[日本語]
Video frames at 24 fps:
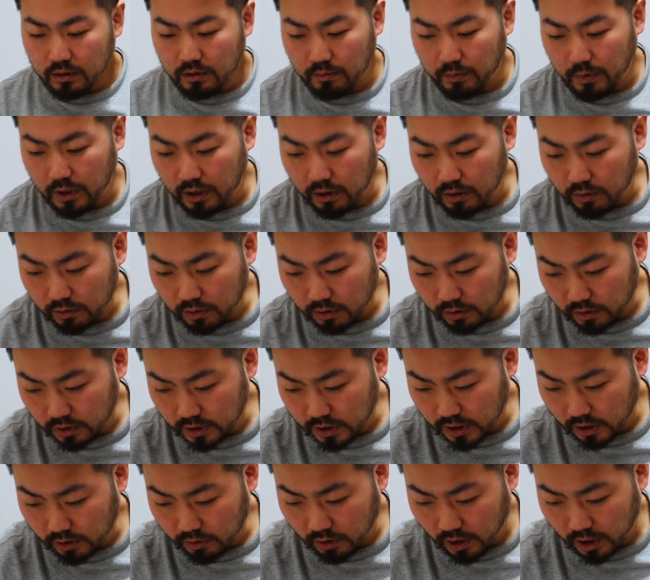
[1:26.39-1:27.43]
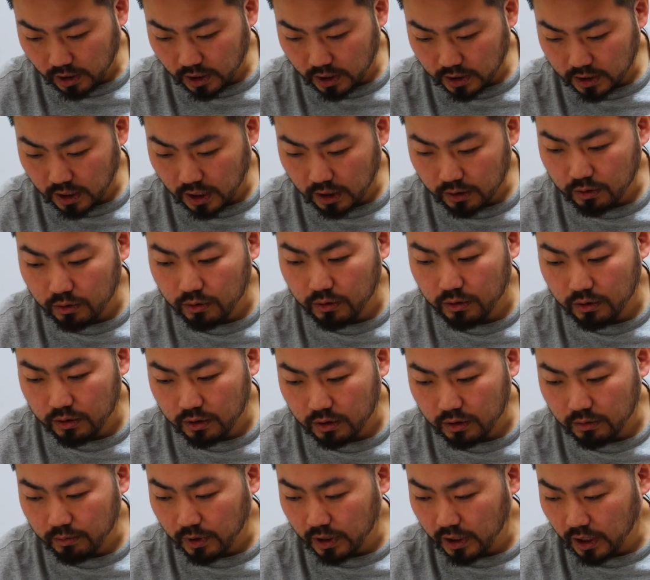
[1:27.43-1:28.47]
まあ一昨年でと
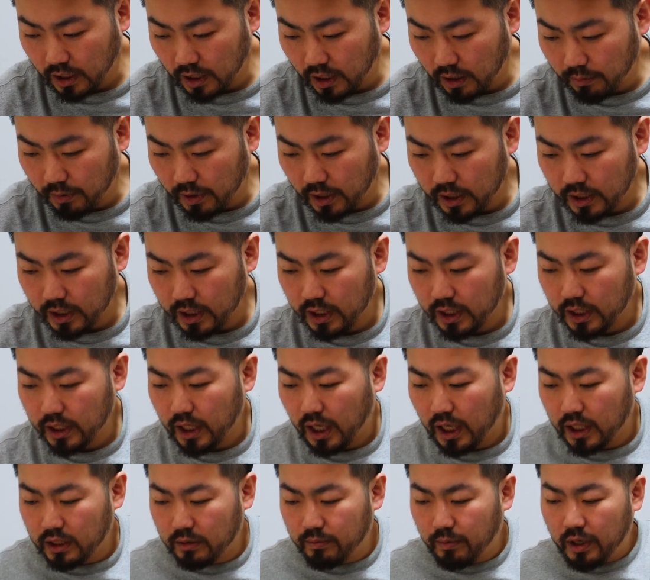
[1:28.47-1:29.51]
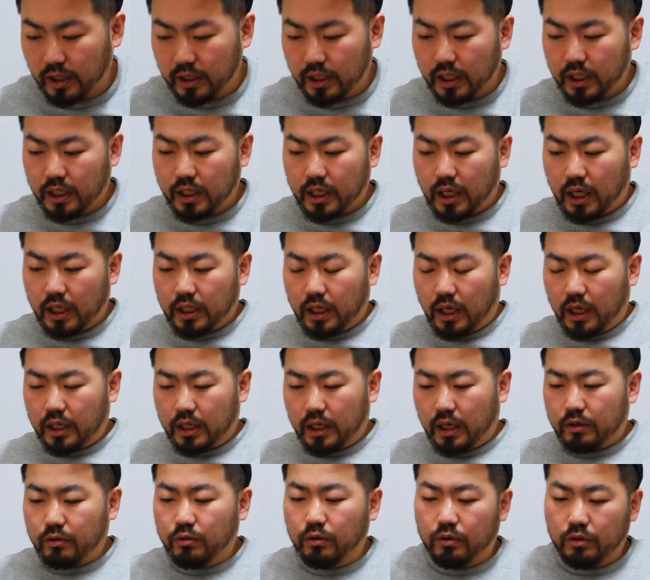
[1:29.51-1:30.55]
アナザー・トゥルース、まあ、7番人気8番人気あたり
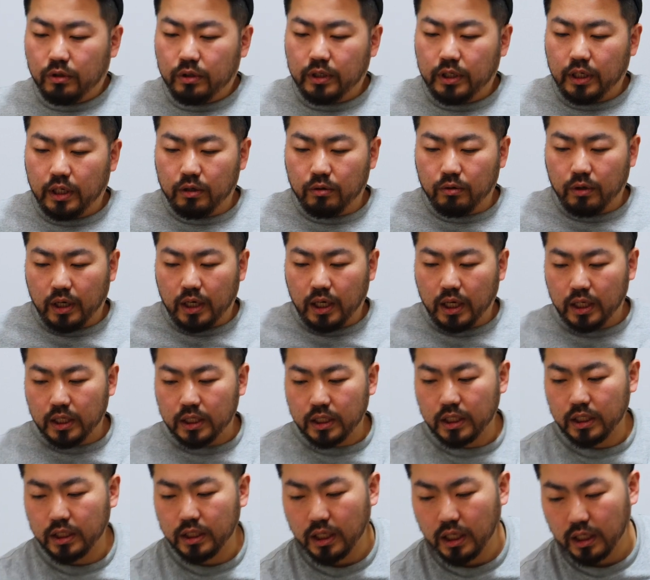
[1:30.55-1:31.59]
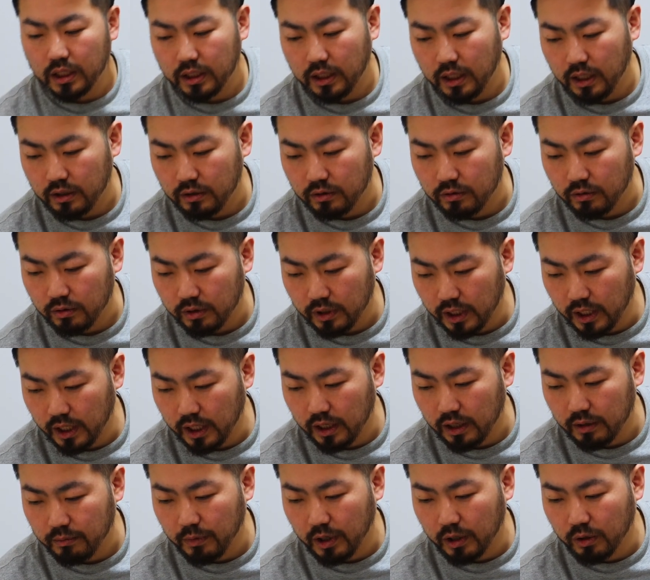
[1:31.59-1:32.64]
が来るっていうような感じになっているの
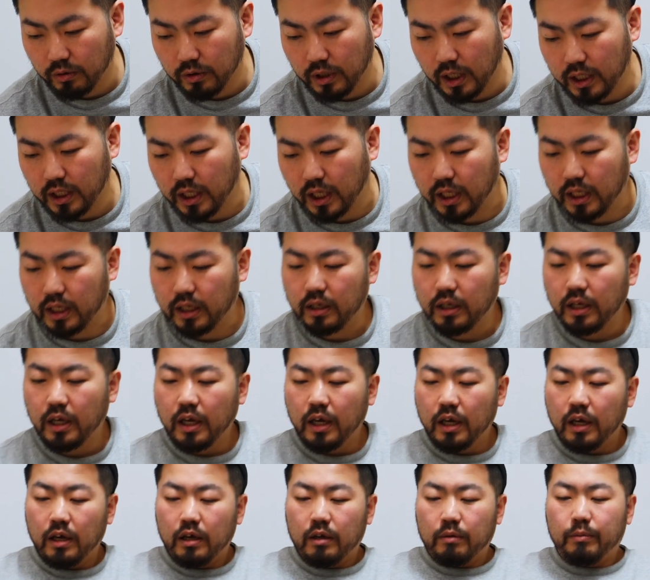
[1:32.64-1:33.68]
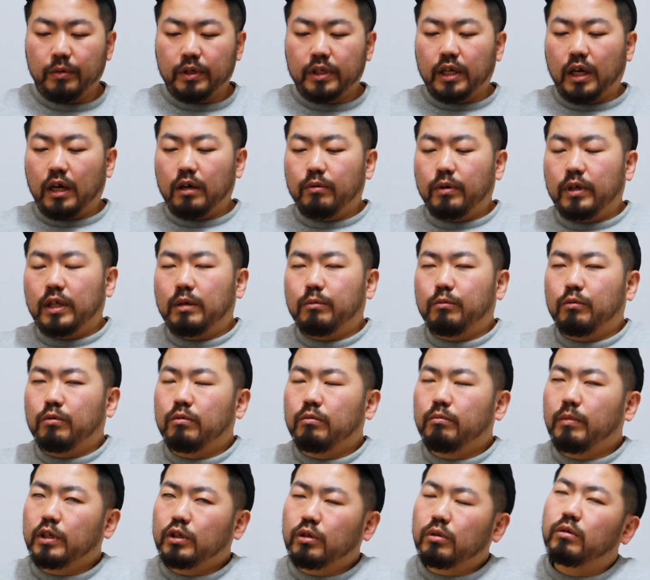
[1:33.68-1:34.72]
で、まあ、この辺り見た上でも、
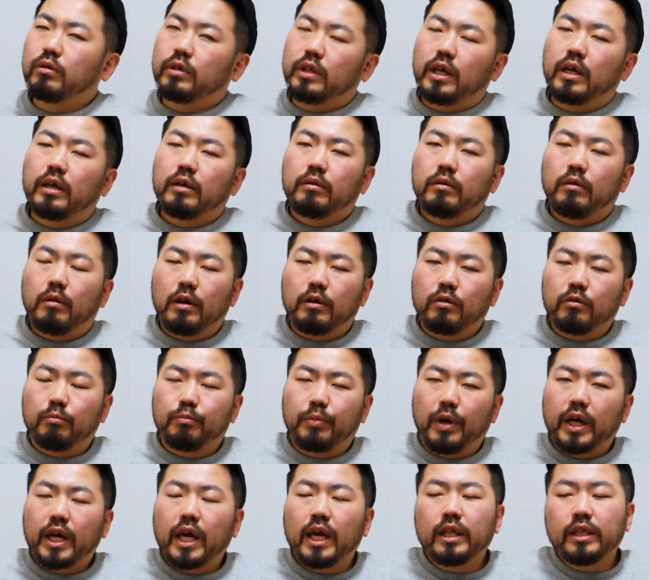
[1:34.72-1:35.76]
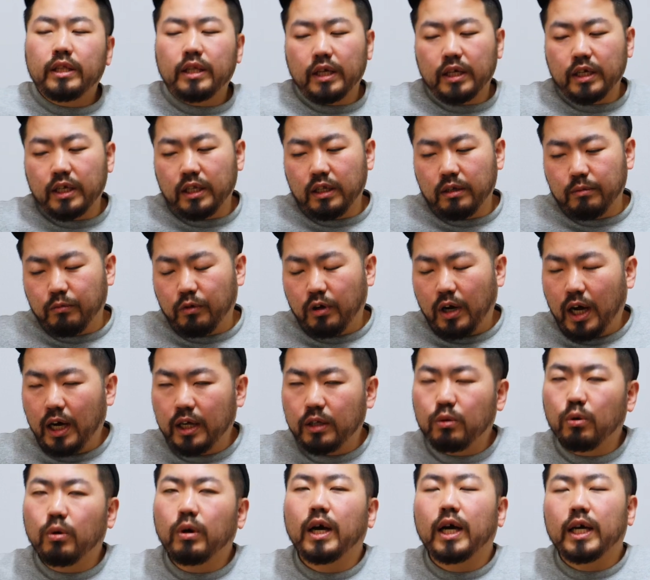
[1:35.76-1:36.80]
まあ、ちょっとねあの馬券的にも
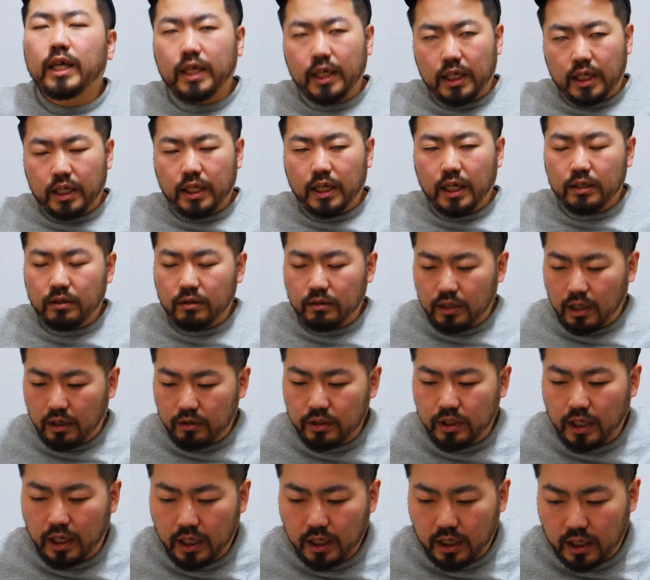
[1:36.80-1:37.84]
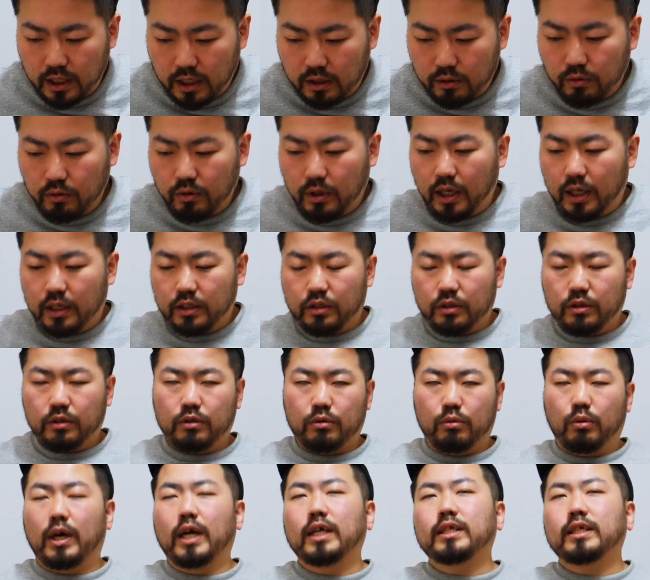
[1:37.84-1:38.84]
配当がいいレースになるんじゃないかなというのが東